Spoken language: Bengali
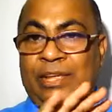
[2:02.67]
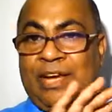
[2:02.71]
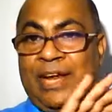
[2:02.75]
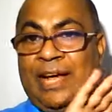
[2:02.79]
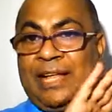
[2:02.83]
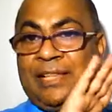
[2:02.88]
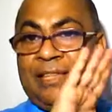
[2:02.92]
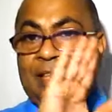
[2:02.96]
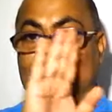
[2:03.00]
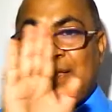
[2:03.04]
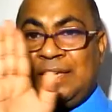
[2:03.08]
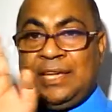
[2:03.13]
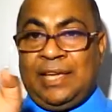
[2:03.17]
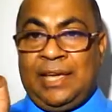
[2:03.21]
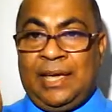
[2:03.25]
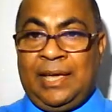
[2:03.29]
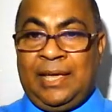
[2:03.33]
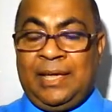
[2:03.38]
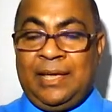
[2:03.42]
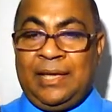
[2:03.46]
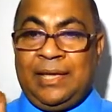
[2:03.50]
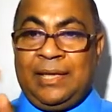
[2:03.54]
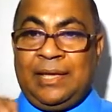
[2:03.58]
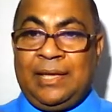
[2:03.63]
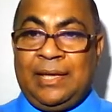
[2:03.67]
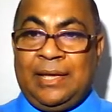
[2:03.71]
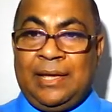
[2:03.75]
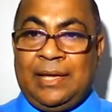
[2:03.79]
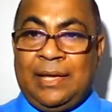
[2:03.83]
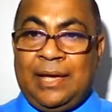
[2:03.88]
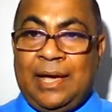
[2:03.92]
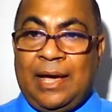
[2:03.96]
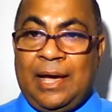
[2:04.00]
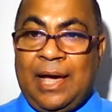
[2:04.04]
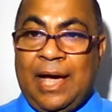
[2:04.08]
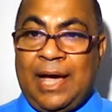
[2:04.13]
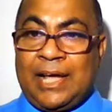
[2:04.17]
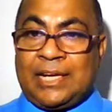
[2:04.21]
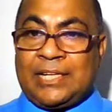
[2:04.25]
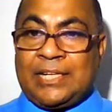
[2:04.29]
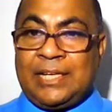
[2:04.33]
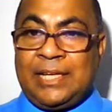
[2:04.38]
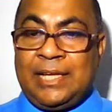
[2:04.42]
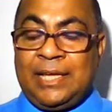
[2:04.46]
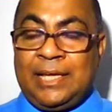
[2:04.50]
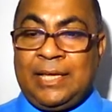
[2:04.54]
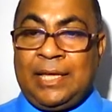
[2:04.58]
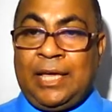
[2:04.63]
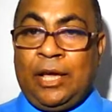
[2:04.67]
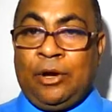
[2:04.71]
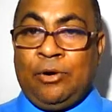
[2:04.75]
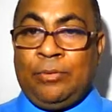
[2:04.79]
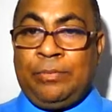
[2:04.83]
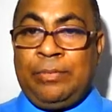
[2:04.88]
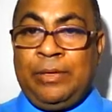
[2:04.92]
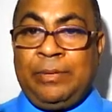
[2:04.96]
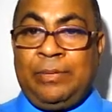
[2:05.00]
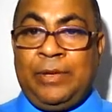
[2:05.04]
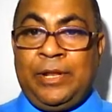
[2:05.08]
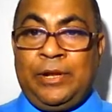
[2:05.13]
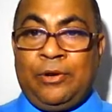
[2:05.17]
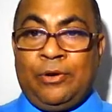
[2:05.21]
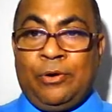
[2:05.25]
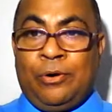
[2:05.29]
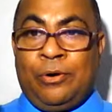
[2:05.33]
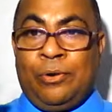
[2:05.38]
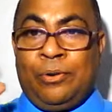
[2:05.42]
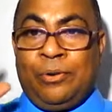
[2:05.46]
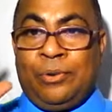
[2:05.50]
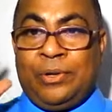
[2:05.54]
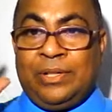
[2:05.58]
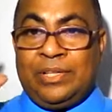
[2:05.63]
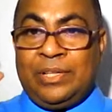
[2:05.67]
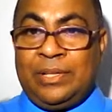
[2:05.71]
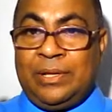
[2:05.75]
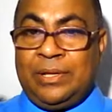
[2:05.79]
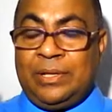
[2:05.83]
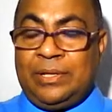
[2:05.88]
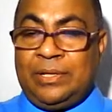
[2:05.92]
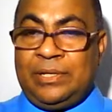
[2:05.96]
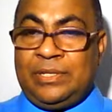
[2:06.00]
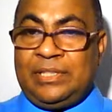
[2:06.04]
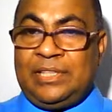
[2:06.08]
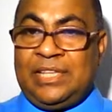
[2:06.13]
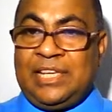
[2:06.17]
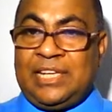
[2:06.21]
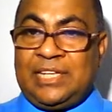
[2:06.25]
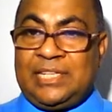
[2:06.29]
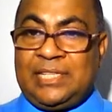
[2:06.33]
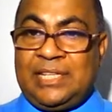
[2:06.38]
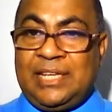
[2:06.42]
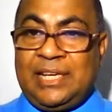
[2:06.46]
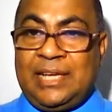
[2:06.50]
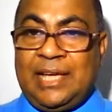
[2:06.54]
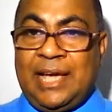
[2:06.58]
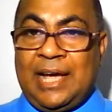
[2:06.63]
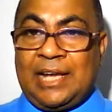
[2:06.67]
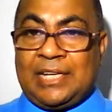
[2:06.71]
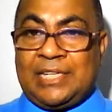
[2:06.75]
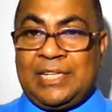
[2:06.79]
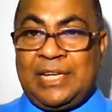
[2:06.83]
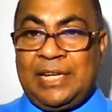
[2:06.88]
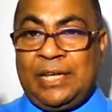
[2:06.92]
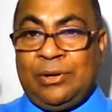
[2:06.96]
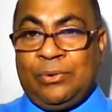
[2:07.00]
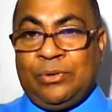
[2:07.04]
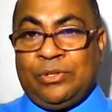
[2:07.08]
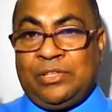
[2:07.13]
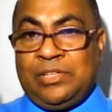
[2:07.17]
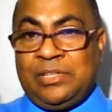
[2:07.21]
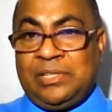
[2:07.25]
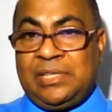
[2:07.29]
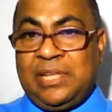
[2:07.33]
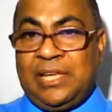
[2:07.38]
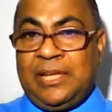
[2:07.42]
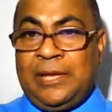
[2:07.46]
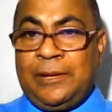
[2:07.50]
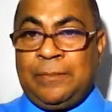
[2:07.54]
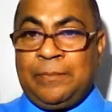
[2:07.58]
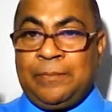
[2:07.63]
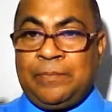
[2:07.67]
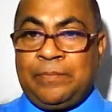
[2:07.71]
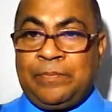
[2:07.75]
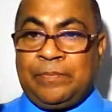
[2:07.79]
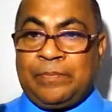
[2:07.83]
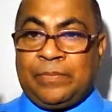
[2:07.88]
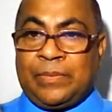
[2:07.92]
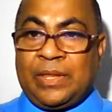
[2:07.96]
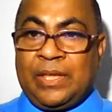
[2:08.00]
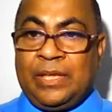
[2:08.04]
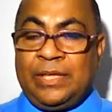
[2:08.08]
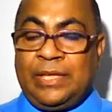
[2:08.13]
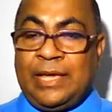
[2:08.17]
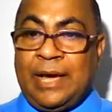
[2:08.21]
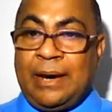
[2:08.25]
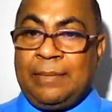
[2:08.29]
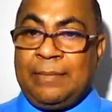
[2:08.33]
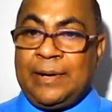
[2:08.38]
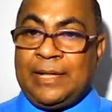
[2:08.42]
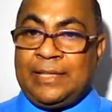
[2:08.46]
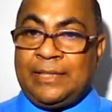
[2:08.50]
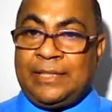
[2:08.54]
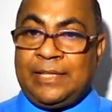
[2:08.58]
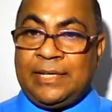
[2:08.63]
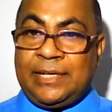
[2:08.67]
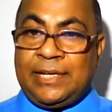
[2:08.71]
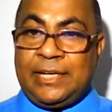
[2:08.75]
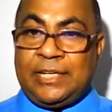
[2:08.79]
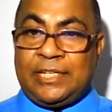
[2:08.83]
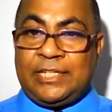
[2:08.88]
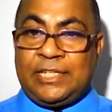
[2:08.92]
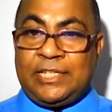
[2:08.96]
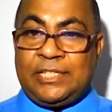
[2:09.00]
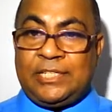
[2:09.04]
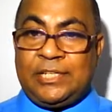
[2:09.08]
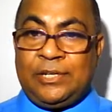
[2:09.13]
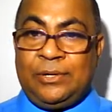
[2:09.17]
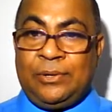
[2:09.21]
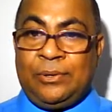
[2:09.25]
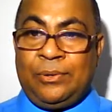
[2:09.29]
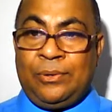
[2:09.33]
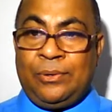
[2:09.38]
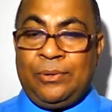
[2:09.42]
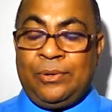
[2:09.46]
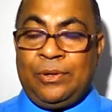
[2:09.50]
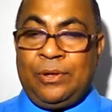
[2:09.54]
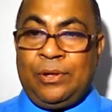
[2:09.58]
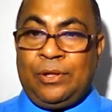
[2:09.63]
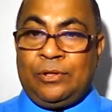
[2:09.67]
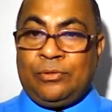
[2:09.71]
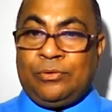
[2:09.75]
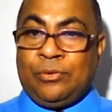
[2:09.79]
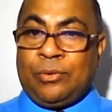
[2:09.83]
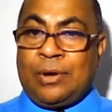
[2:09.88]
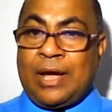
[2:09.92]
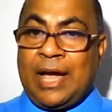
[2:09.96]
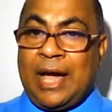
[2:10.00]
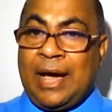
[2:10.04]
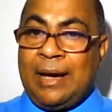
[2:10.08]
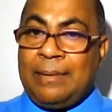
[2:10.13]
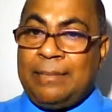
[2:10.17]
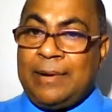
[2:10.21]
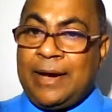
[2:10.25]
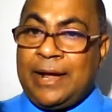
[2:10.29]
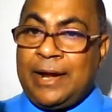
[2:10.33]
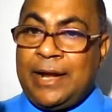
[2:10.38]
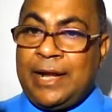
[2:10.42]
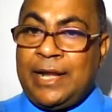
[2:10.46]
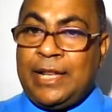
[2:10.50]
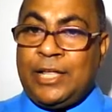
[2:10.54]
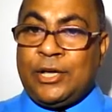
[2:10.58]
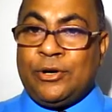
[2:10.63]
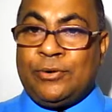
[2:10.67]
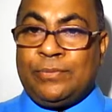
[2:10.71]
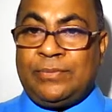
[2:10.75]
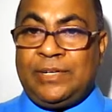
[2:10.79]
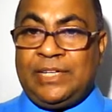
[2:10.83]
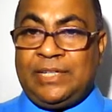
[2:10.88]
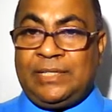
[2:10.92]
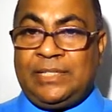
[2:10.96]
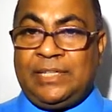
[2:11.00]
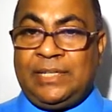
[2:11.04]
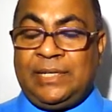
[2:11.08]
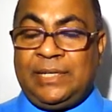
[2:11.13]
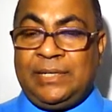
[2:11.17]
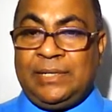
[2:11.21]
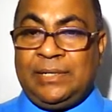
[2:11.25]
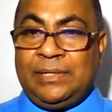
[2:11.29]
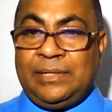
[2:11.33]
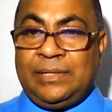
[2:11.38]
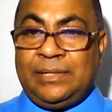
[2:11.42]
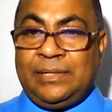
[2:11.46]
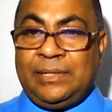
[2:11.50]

কেউ ইরান থেকে আসে কেউ বিভিন্ন দেশ থেকে আসে অতীতে ইয়ামান থেকে এসেছিল তো কাবার নিয়ম নীতি